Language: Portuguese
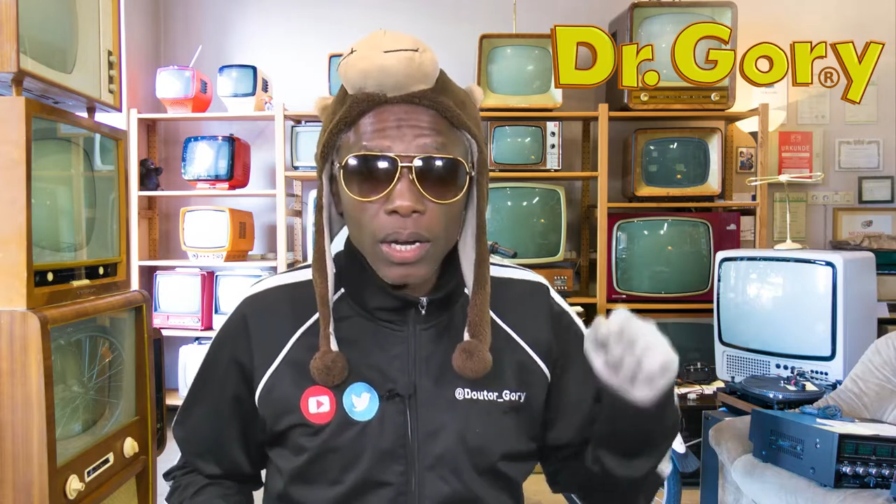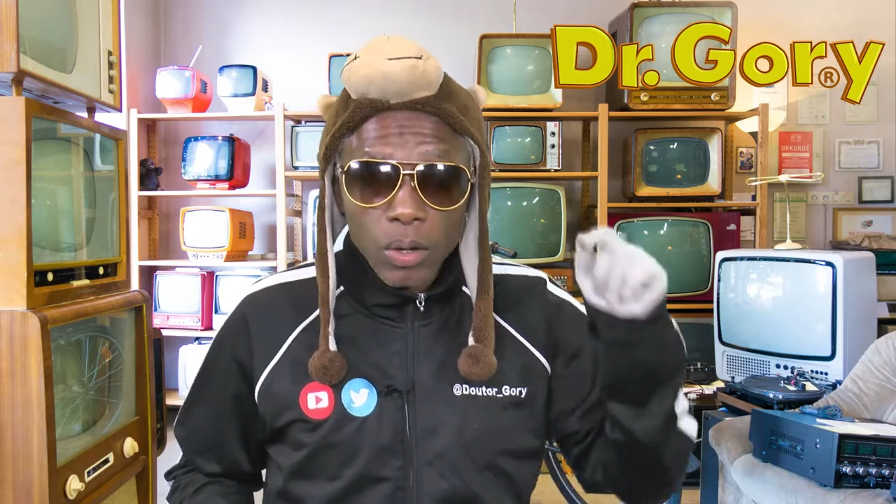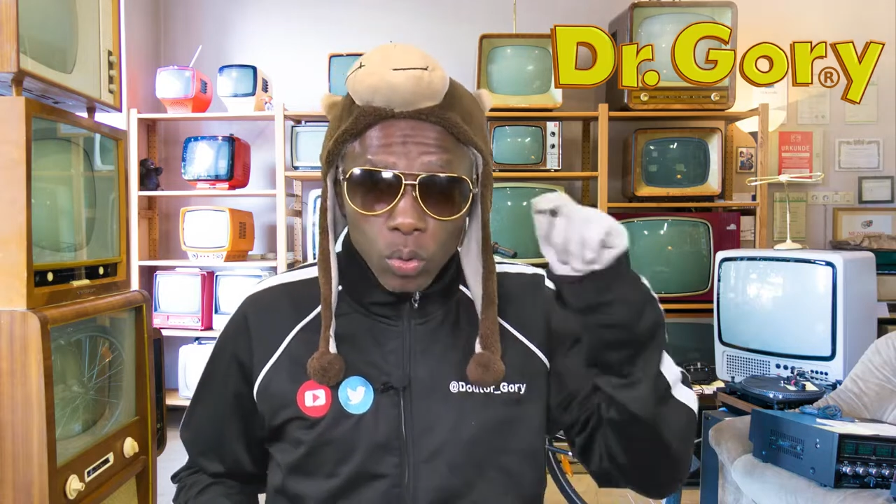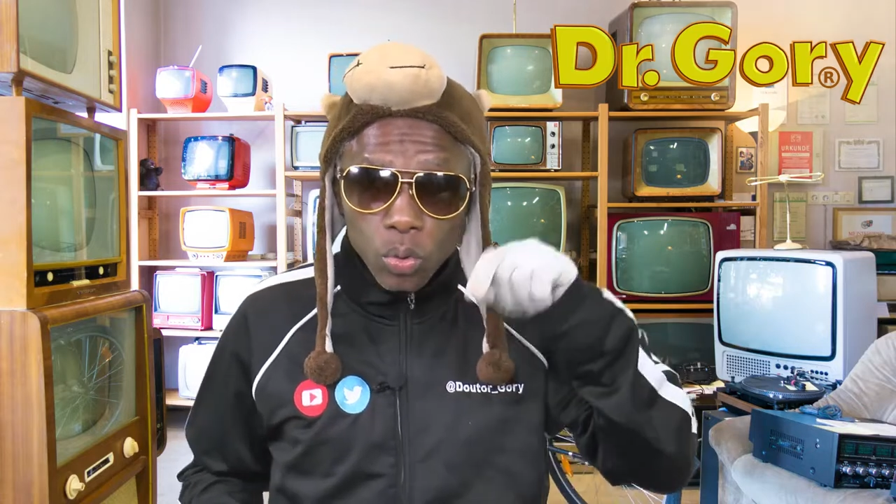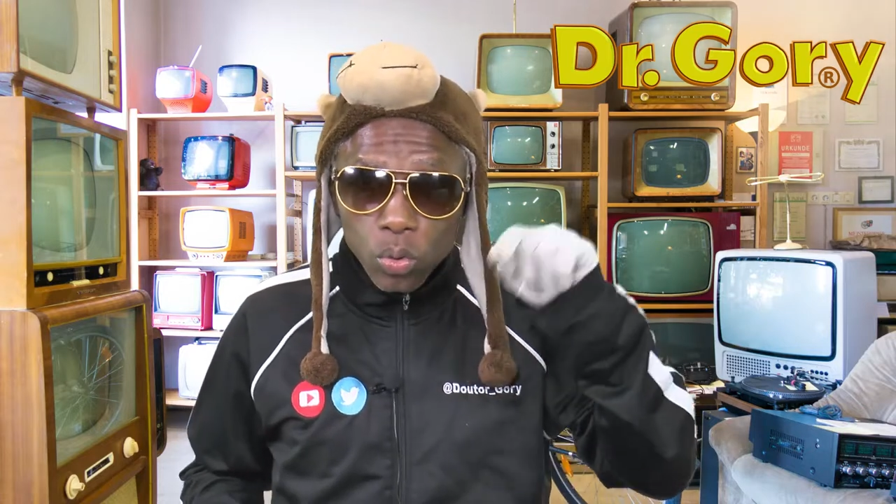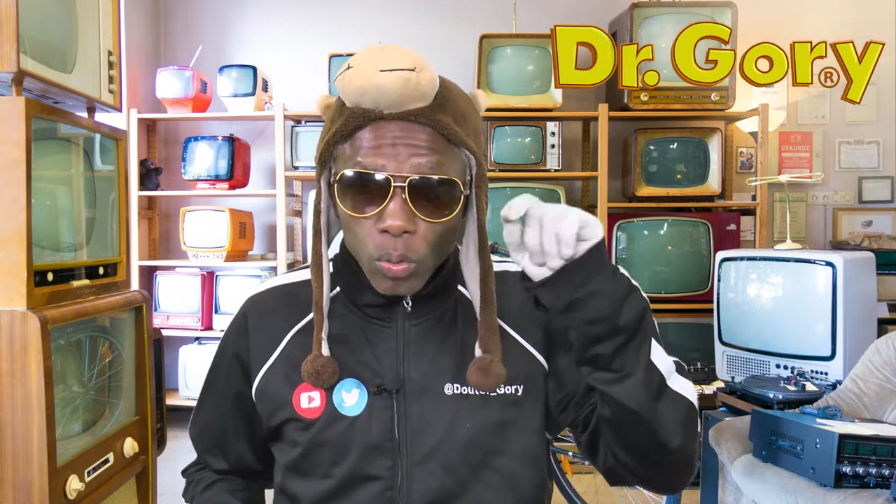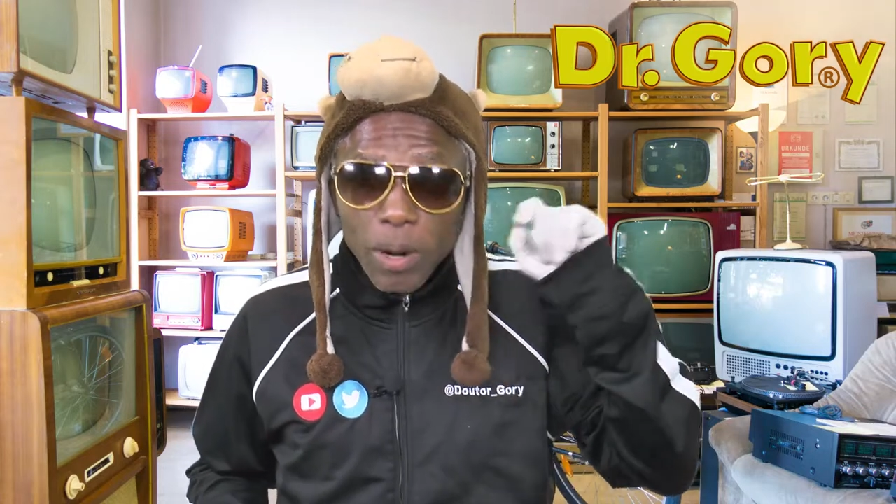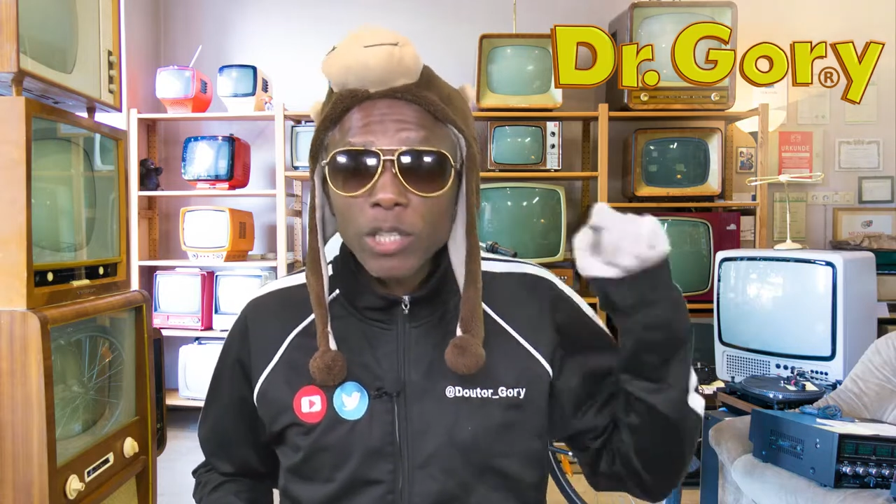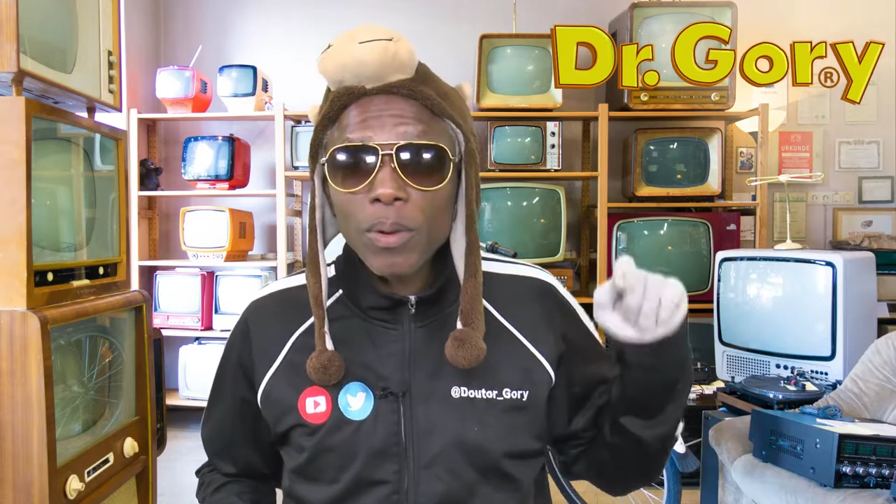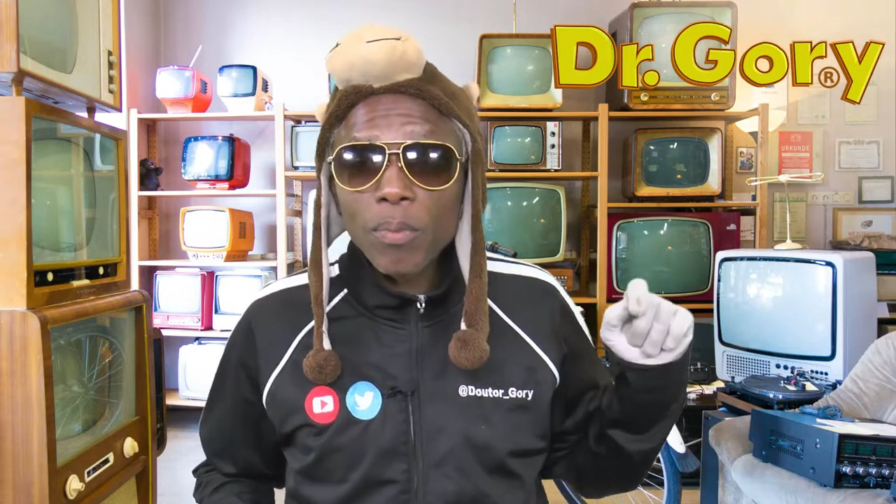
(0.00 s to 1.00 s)
O, o
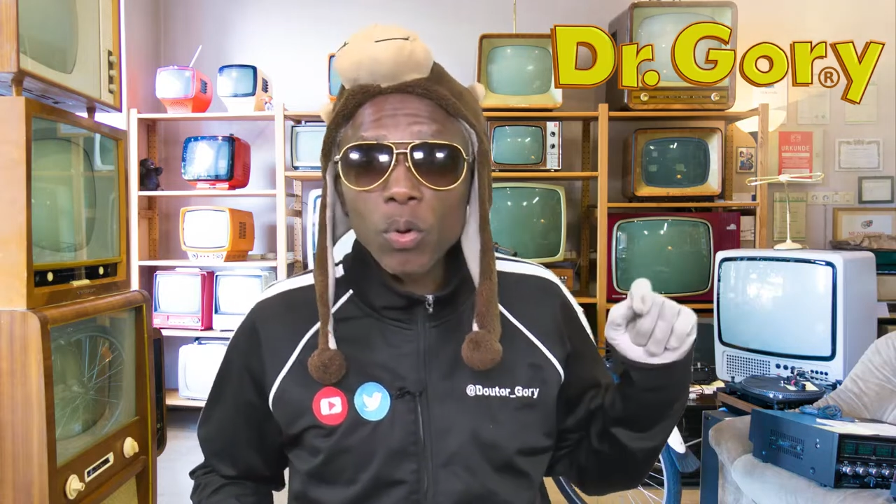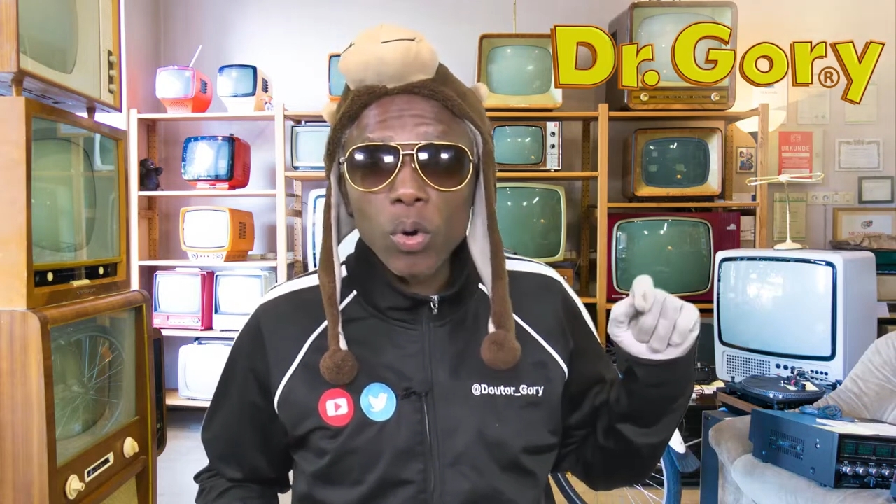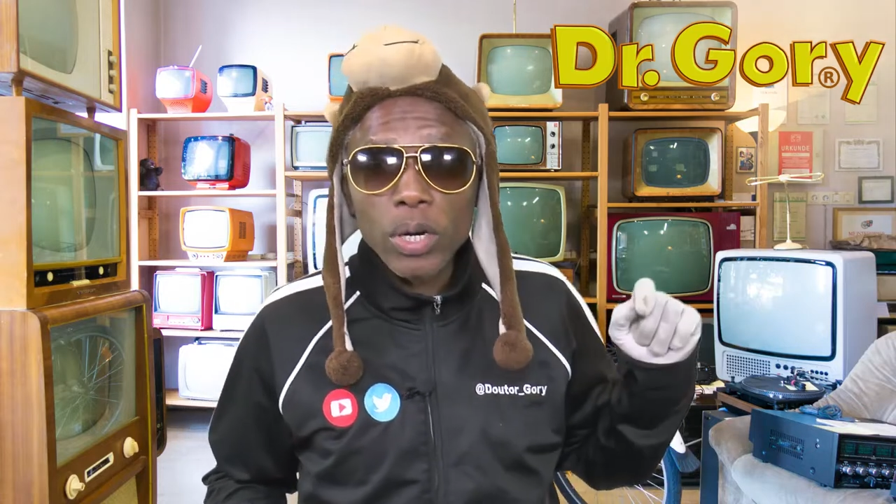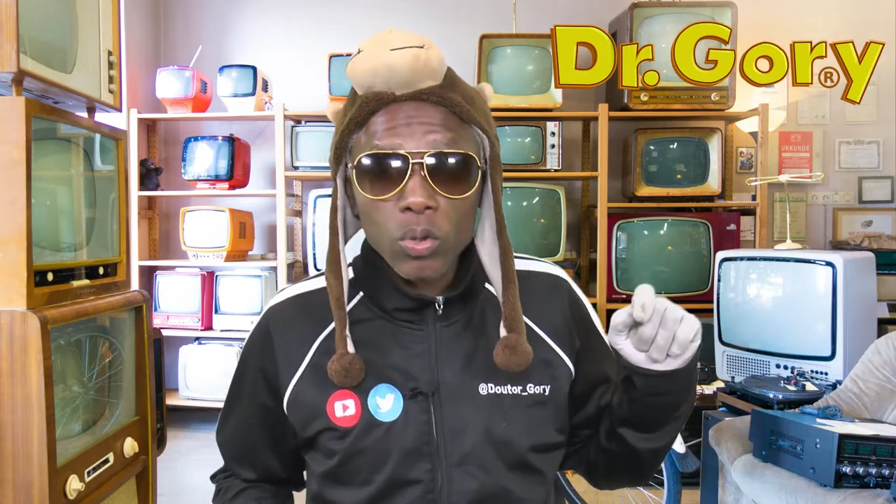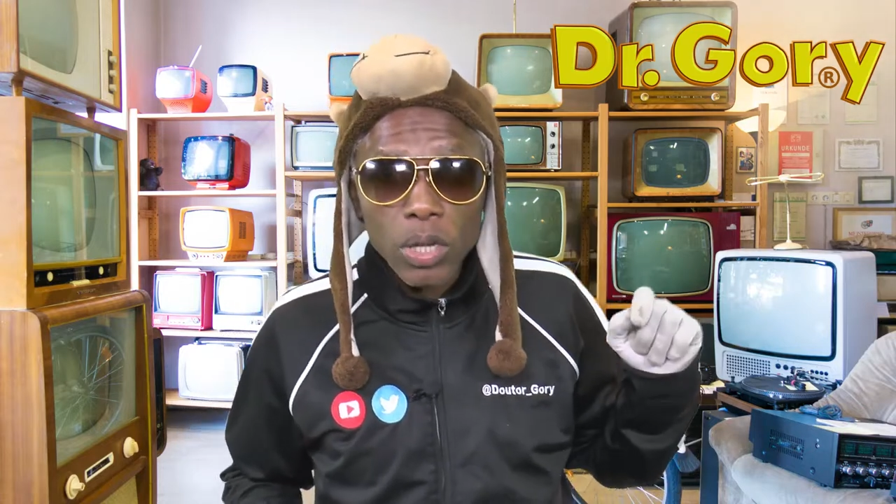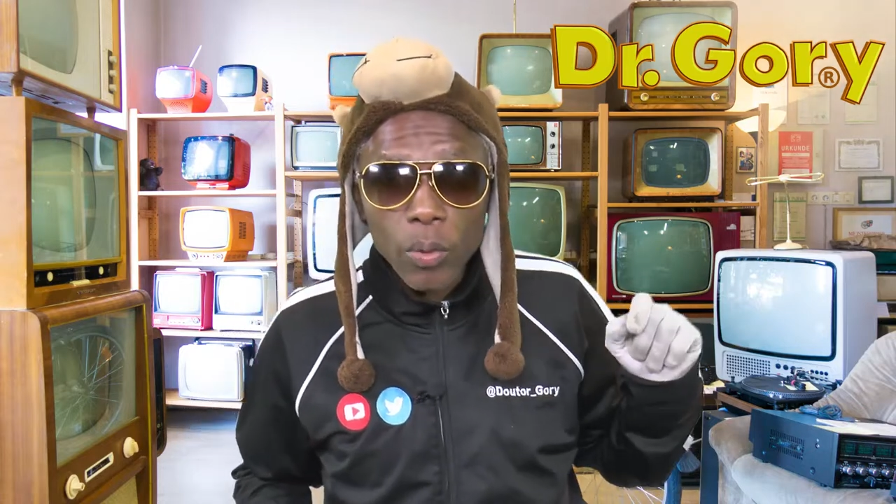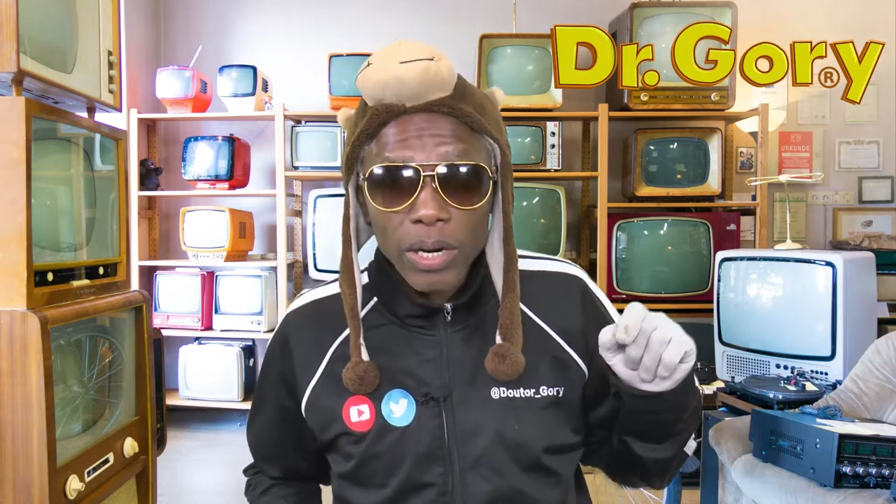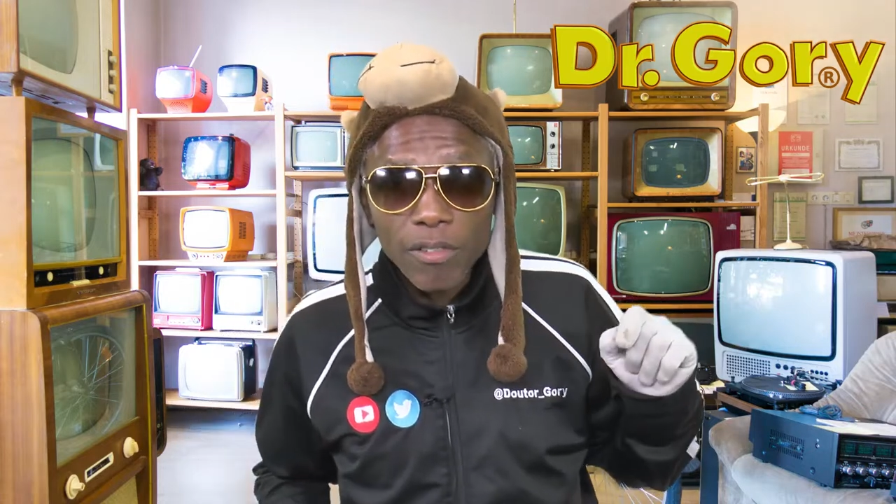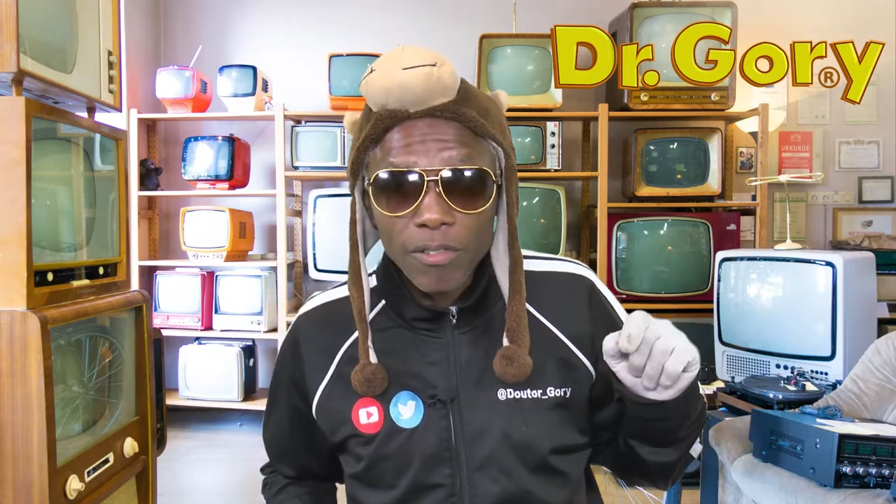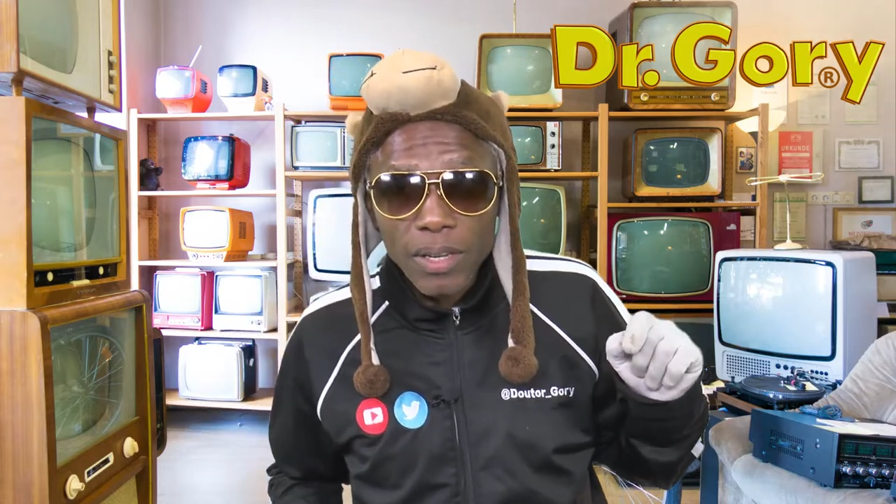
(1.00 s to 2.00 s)
bate-papo com o Gore é toda
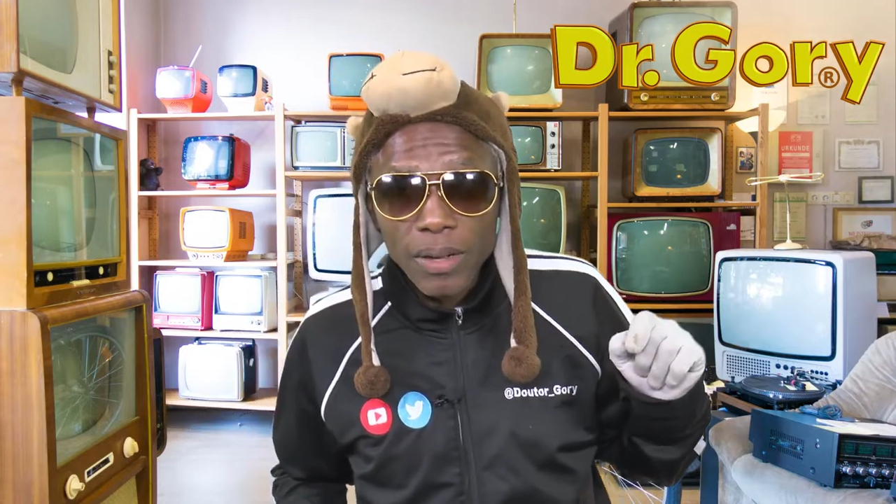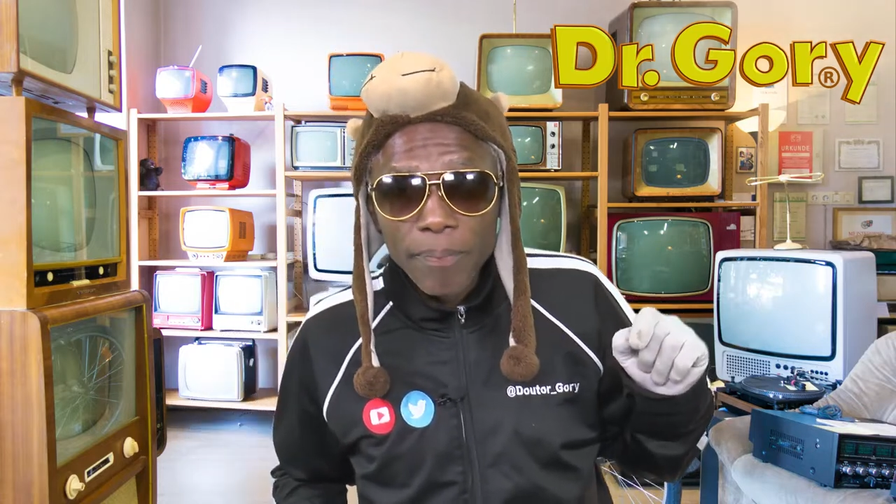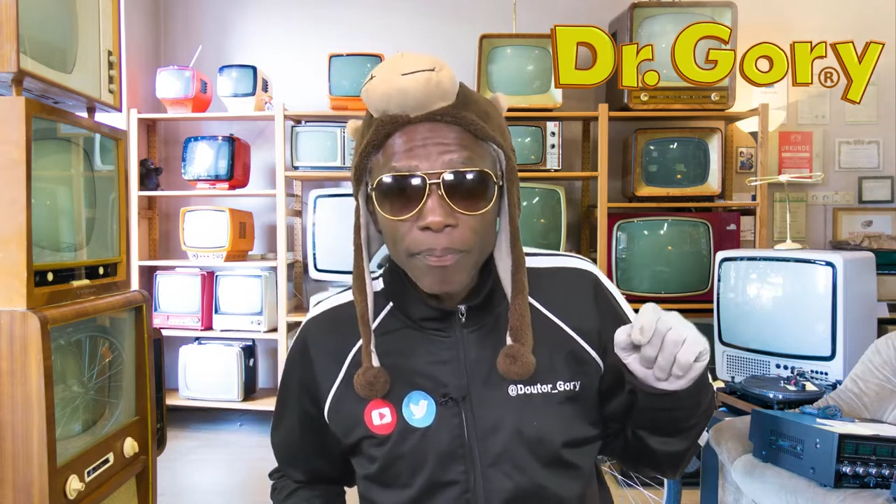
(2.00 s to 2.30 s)
quarta-feira,